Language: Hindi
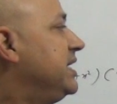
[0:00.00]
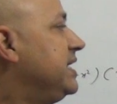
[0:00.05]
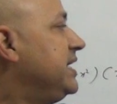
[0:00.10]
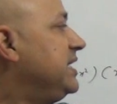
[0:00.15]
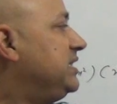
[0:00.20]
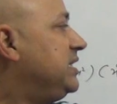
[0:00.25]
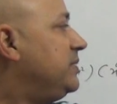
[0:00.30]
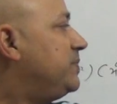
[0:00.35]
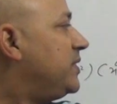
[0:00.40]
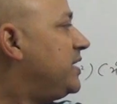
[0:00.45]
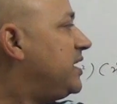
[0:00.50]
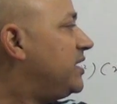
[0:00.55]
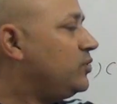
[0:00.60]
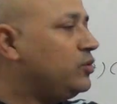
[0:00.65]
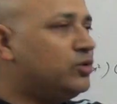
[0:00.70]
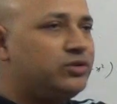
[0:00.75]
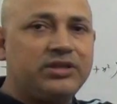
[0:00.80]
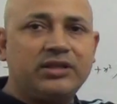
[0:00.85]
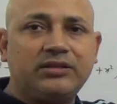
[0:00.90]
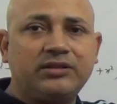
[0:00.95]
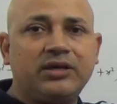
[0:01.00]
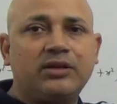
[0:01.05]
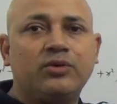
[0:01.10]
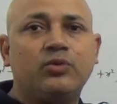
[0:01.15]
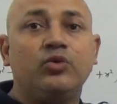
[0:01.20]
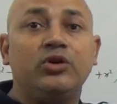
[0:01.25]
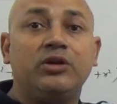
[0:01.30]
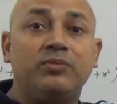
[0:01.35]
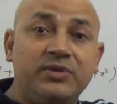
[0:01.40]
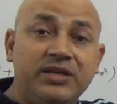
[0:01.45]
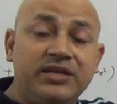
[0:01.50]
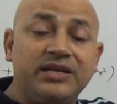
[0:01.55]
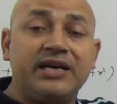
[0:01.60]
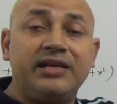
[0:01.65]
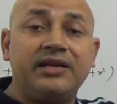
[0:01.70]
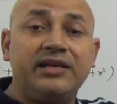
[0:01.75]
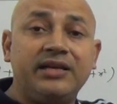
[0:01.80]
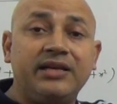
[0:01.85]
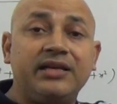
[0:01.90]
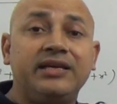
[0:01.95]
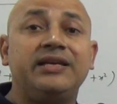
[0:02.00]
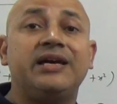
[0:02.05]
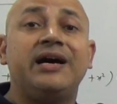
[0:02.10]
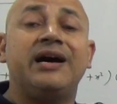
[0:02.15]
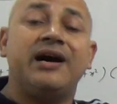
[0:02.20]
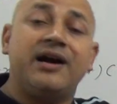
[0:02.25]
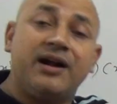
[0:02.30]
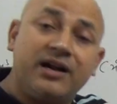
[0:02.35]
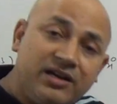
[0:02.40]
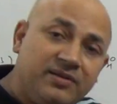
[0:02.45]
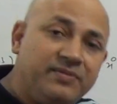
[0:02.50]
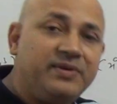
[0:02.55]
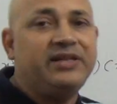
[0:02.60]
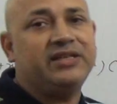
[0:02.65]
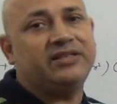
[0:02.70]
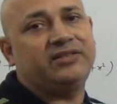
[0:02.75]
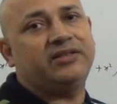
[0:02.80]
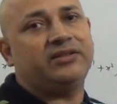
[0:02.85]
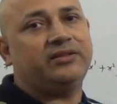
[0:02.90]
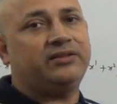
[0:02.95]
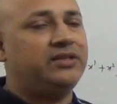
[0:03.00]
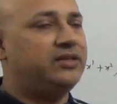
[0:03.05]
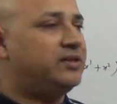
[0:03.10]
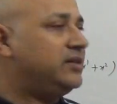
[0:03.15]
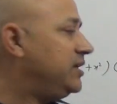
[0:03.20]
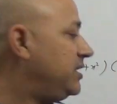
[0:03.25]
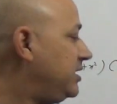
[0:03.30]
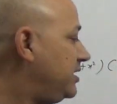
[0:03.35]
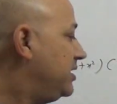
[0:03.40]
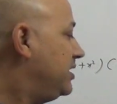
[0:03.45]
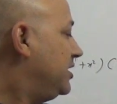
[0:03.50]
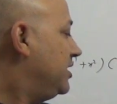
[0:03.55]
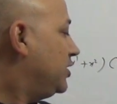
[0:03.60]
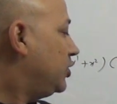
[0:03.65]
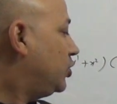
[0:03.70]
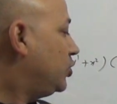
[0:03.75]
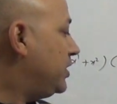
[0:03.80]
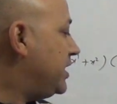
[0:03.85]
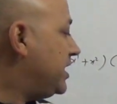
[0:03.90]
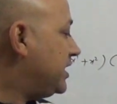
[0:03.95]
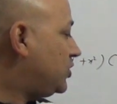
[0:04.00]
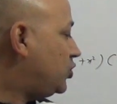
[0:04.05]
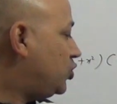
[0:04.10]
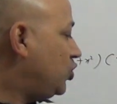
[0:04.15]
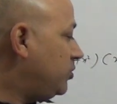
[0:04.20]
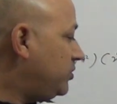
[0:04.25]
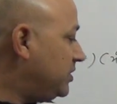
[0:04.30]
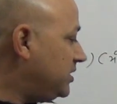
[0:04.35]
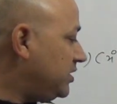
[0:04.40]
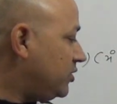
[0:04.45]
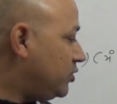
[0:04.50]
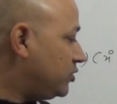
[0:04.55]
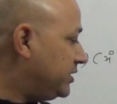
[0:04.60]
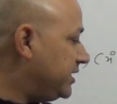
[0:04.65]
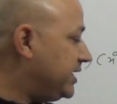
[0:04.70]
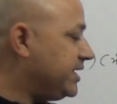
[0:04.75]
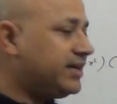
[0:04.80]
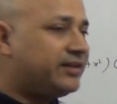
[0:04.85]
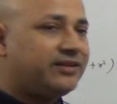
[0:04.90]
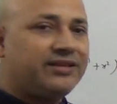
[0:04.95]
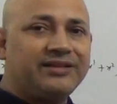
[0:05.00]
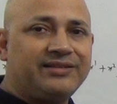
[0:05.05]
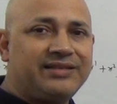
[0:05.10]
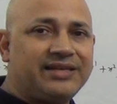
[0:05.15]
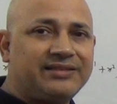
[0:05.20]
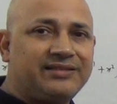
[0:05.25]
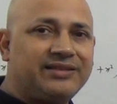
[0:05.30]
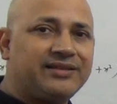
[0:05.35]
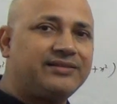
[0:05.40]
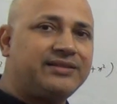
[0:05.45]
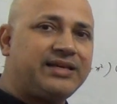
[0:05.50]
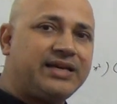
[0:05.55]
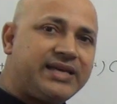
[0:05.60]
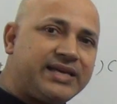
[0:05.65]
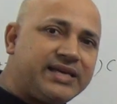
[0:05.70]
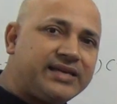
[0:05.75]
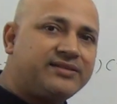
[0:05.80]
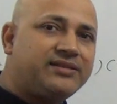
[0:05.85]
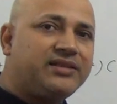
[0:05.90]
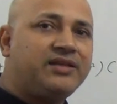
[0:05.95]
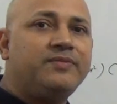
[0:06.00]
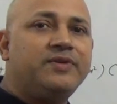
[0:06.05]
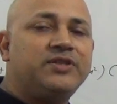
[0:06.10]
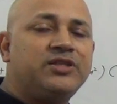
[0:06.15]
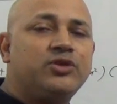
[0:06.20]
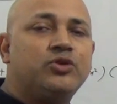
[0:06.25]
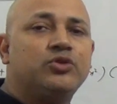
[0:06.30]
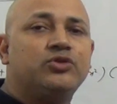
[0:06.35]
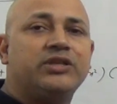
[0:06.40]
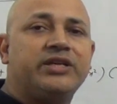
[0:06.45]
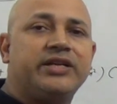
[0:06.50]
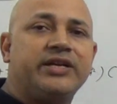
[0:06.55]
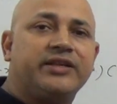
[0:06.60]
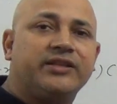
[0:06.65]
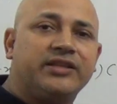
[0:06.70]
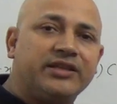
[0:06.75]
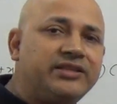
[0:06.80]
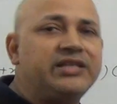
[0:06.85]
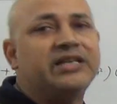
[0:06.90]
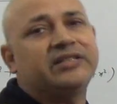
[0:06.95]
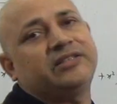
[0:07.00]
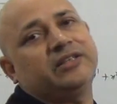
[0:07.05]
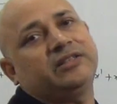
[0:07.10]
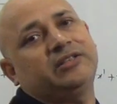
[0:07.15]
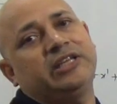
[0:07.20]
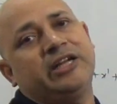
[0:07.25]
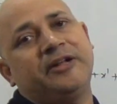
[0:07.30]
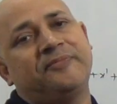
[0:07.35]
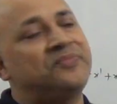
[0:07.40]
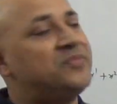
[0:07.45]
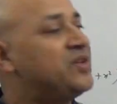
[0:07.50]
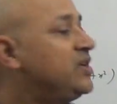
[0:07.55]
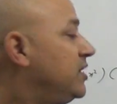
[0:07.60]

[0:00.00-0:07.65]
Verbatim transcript: इसी प्रकार हो सकता कोई भी ना ले या आठ भी ले सकते हैं है ना तो एक्स टू भी जीरो से एट तक जा सकता है एक्स थ्री भी जीरो से एट तक जा सकता है